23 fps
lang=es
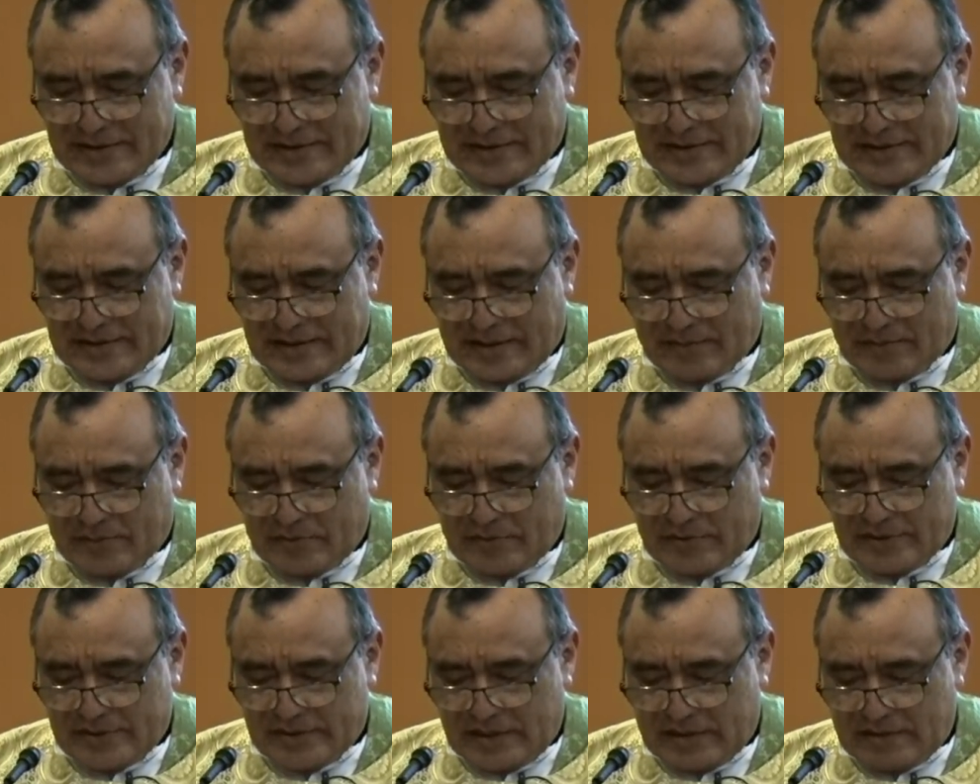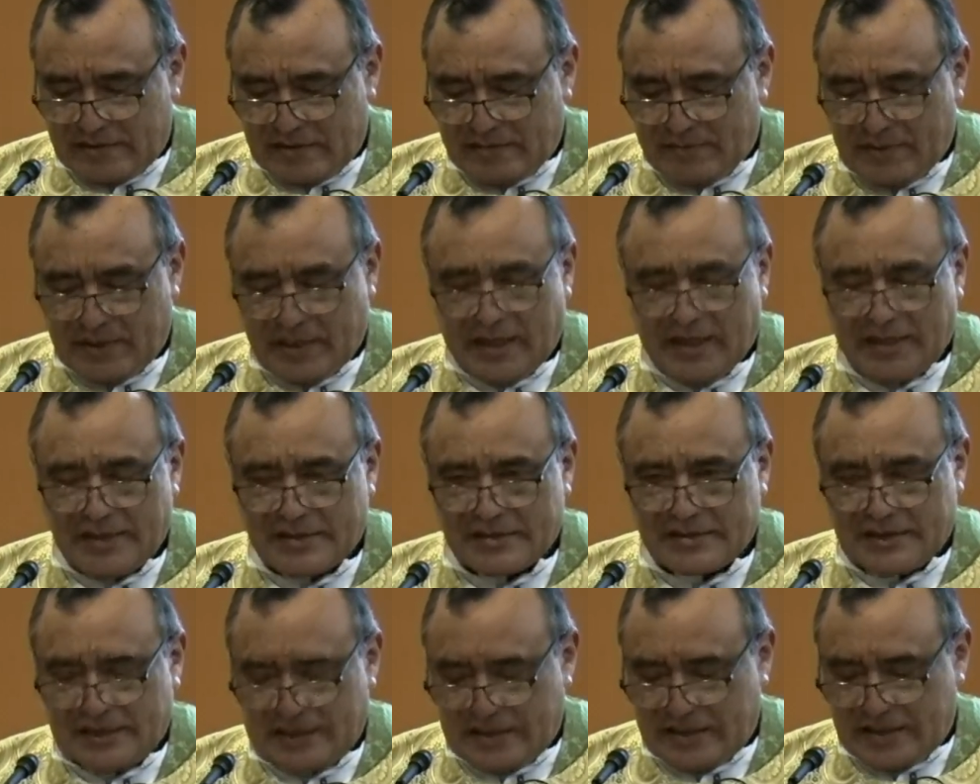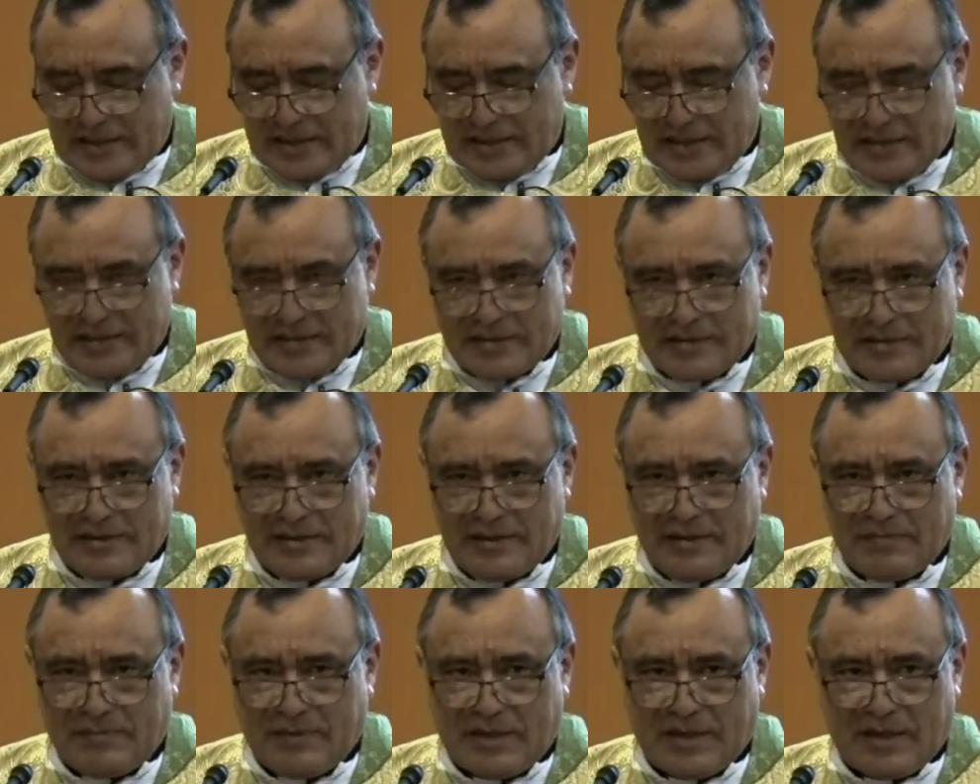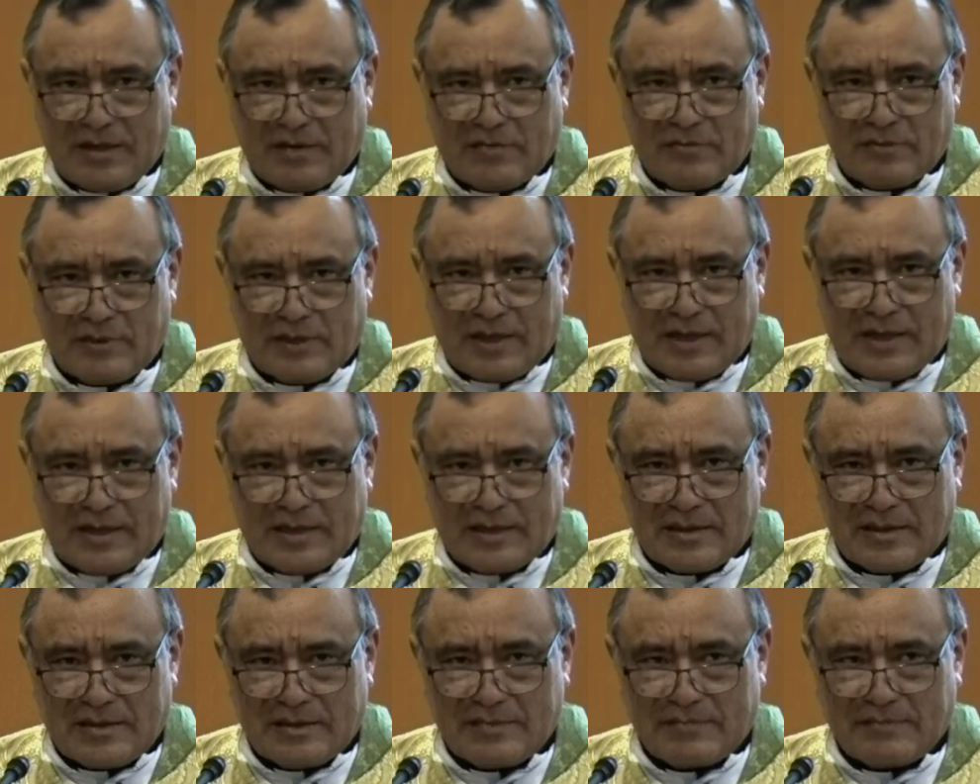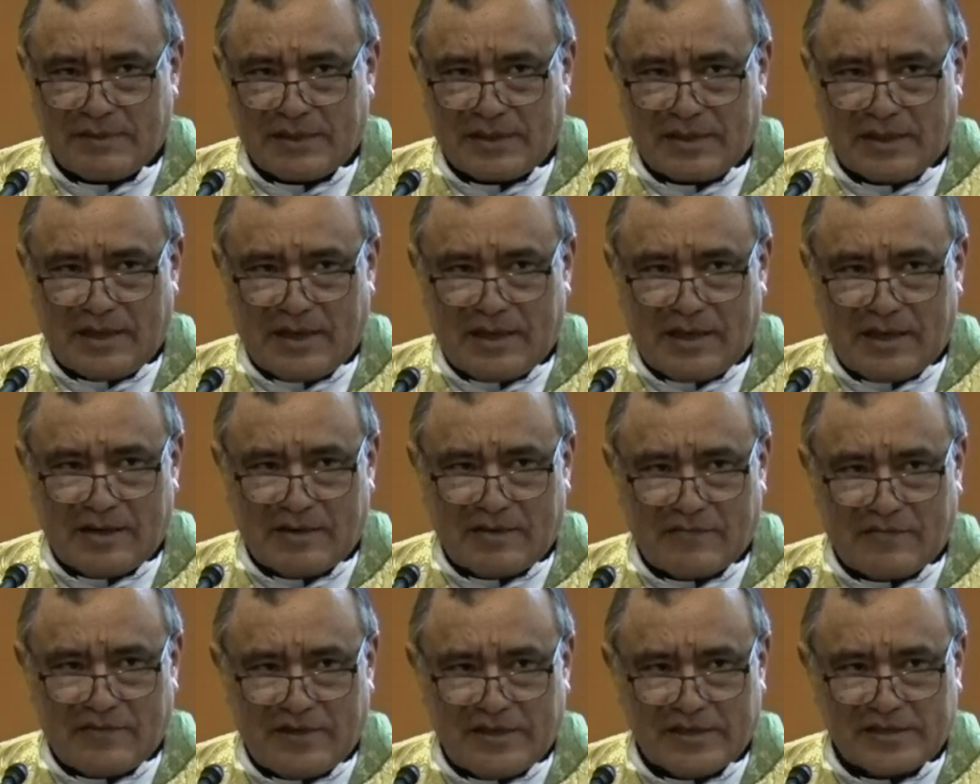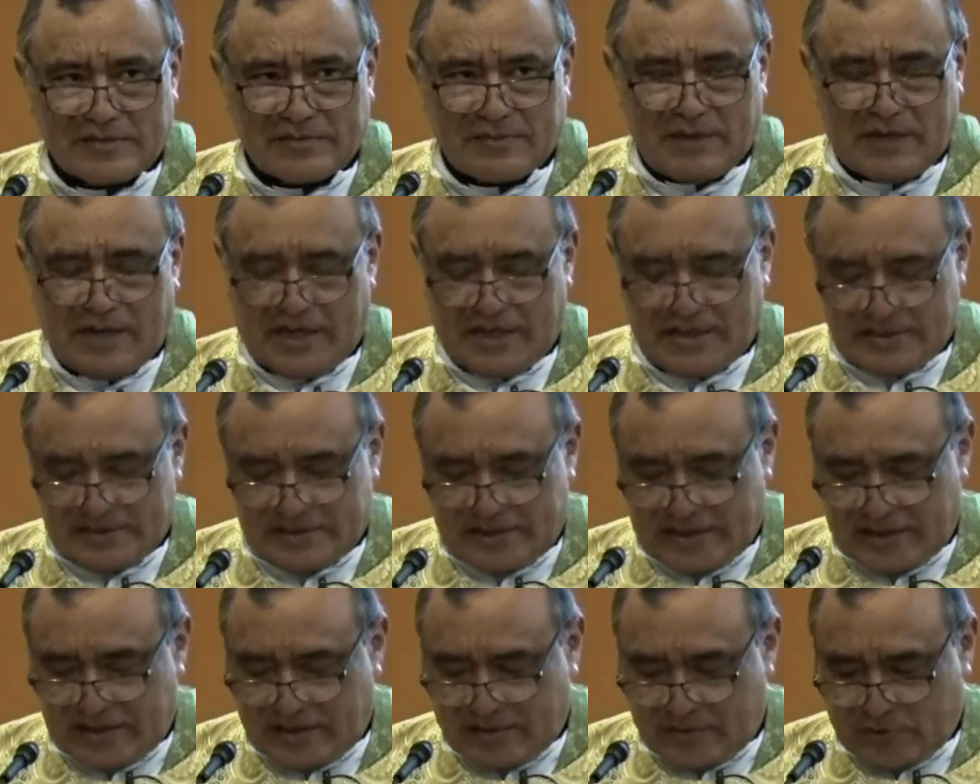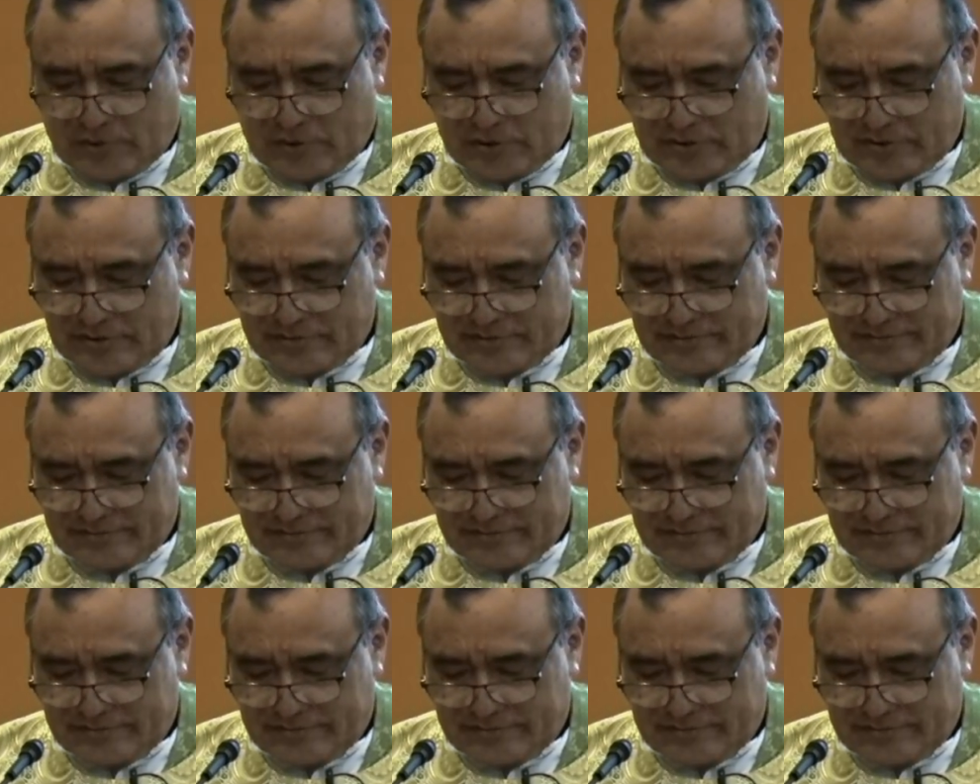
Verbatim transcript: y aprovechaba para enseñar y para curar, para dar fe, esperanza y amor.